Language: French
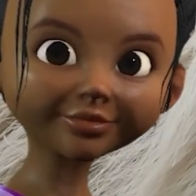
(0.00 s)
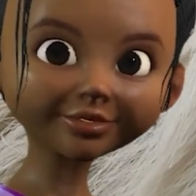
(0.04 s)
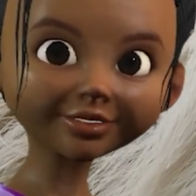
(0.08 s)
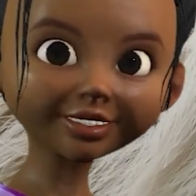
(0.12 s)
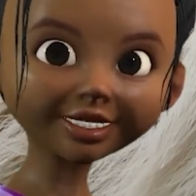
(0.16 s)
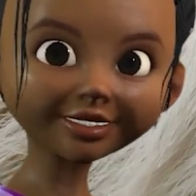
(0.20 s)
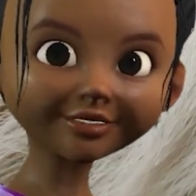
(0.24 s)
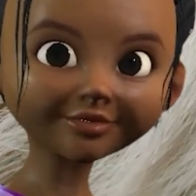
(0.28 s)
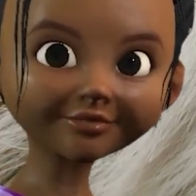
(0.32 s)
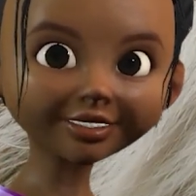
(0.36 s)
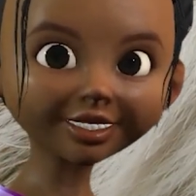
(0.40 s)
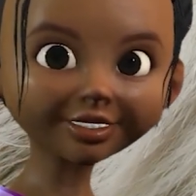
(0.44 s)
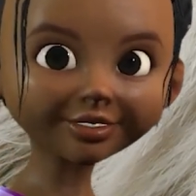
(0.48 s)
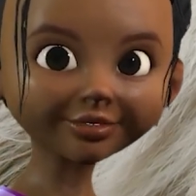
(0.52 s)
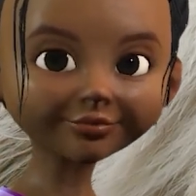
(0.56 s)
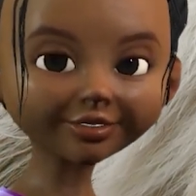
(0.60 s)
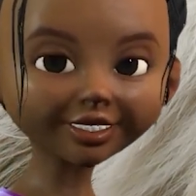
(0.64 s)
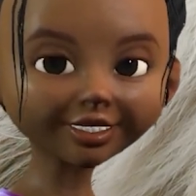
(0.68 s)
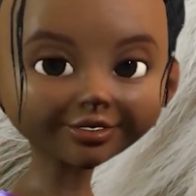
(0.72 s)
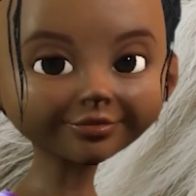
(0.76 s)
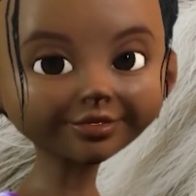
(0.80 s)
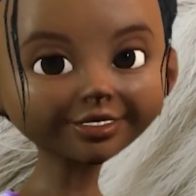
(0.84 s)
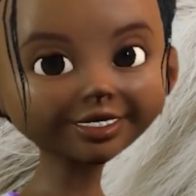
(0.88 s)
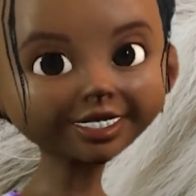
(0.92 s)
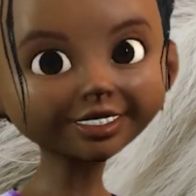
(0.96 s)
Il vit la
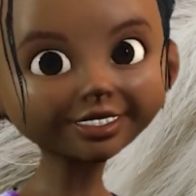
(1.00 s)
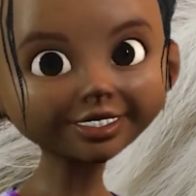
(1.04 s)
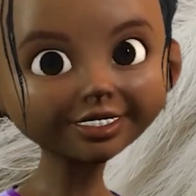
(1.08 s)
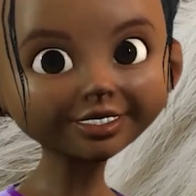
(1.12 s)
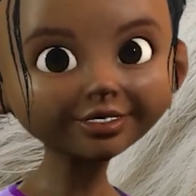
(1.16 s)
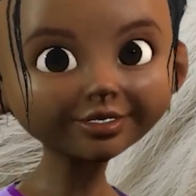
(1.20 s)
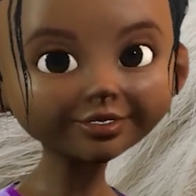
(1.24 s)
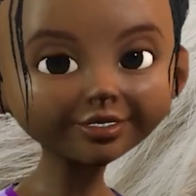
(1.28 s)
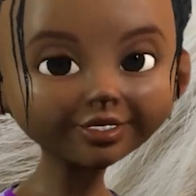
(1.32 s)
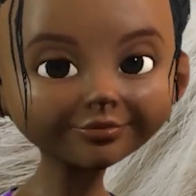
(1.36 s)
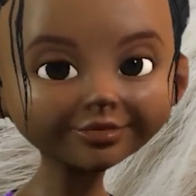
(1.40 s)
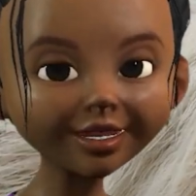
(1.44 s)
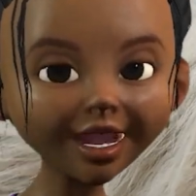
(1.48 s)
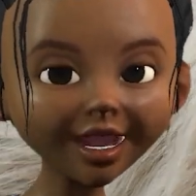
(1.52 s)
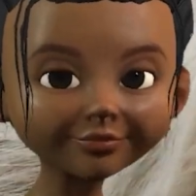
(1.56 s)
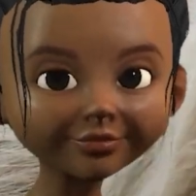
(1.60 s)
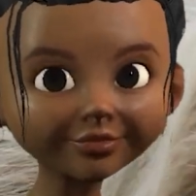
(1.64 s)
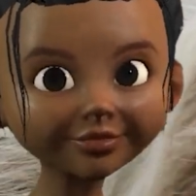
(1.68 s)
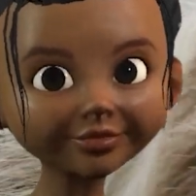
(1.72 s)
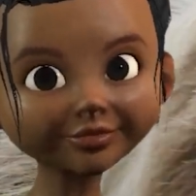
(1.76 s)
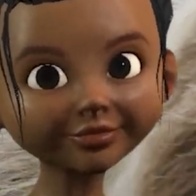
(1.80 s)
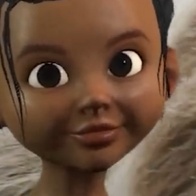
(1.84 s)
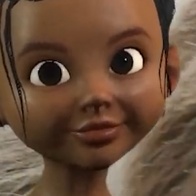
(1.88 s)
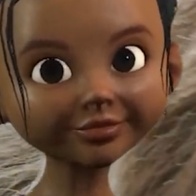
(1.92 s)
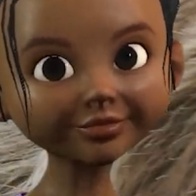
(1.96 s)
plupart de son temps
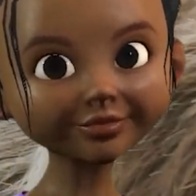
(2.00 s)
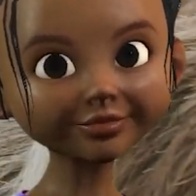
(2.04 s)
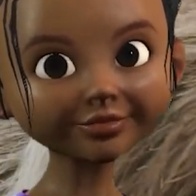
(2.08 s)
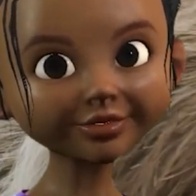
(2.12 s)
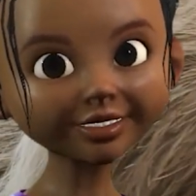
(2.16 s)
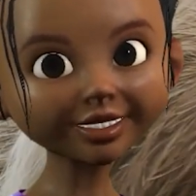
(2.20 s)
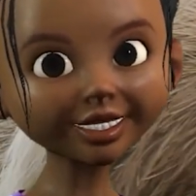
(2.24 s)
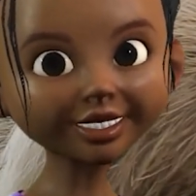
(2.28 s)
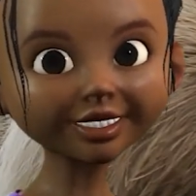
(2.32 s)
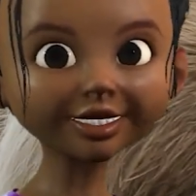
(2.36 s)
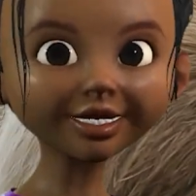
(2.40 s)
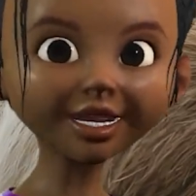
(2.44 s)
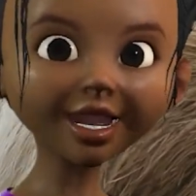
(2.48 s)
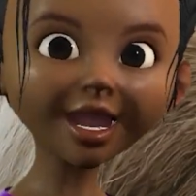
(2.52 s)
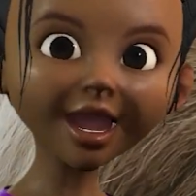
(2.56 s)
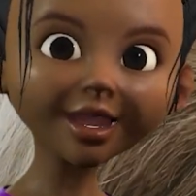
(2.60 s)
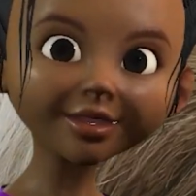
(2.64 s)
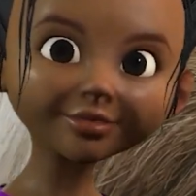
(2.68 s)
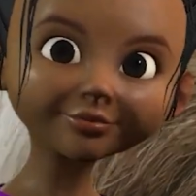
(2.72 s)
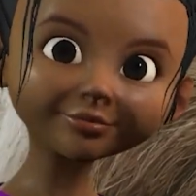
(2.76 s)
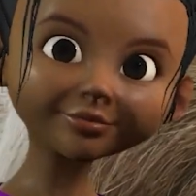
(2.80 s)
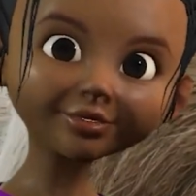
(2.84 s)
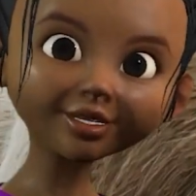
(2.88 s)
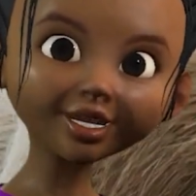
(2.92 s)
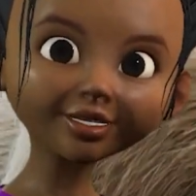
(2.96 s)
tête en
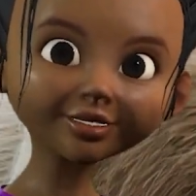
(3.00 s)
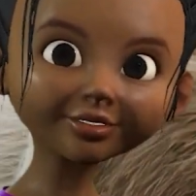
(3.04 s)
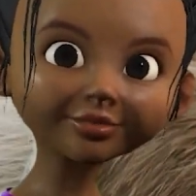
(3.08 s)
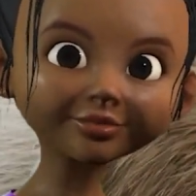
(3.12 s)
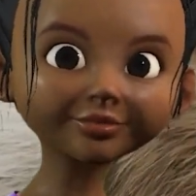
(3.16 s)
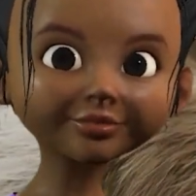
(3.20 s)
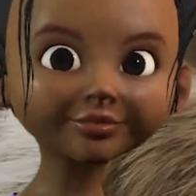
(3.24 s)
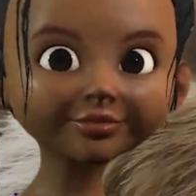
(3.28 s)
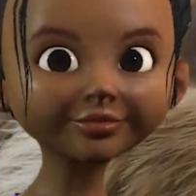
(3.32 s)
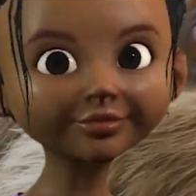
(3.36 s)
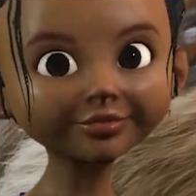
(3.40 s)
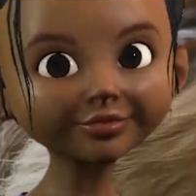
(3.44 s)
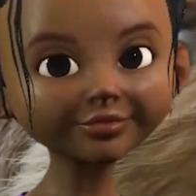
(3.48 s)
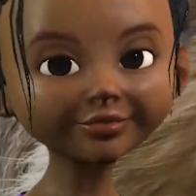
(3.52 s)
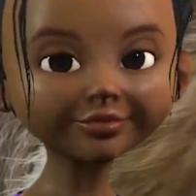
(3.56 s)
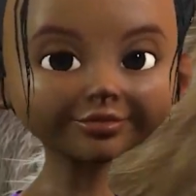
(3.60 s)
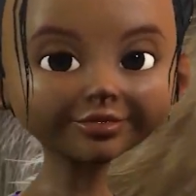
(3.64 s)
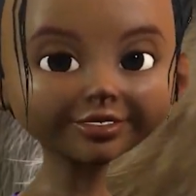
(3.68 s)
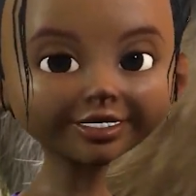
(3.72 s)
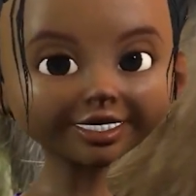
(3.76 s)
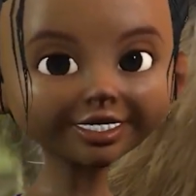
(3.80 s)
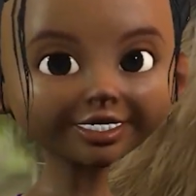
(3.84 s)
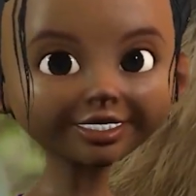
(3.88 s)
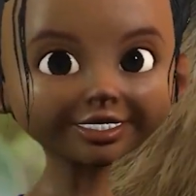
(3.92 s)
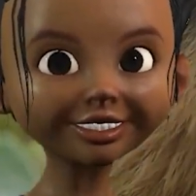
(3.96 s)
bas.
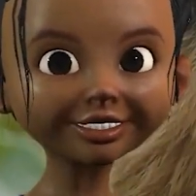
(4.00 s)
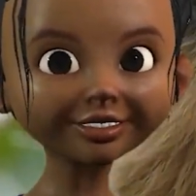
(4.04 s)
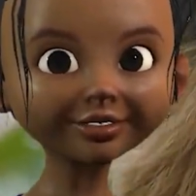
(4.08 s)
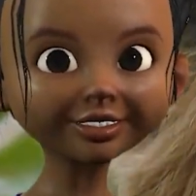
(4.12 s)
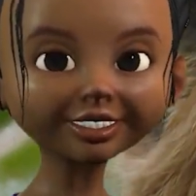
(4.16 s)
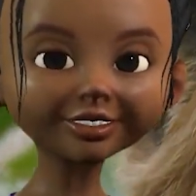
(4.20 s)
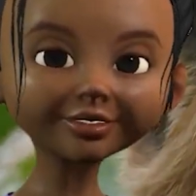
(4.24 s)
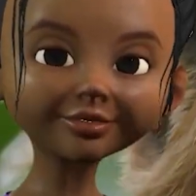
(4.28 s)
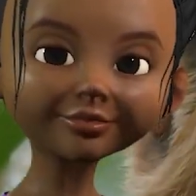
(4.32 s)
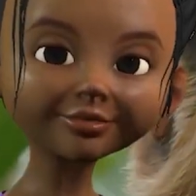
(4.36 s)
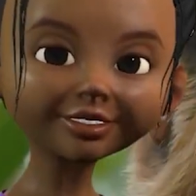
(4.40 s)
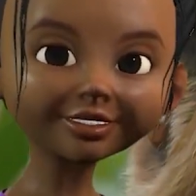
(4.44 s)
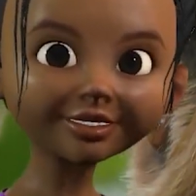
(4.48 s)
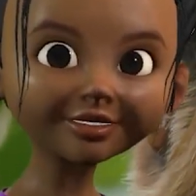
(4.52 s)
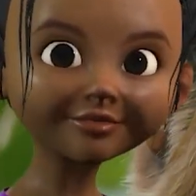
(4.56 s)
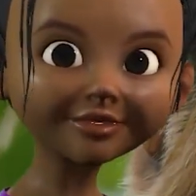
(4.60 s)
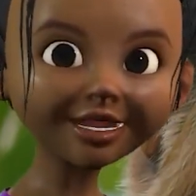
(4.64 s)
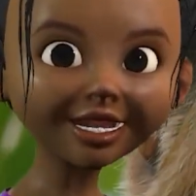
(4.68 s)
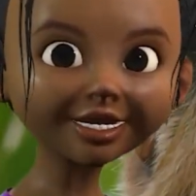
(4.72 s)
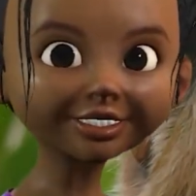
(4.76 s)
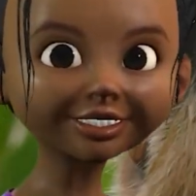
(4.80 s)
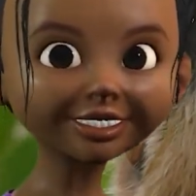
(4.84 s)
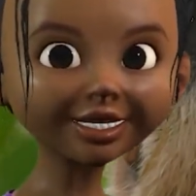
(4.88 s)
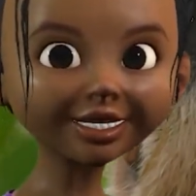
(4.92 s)
Il ne risque pas de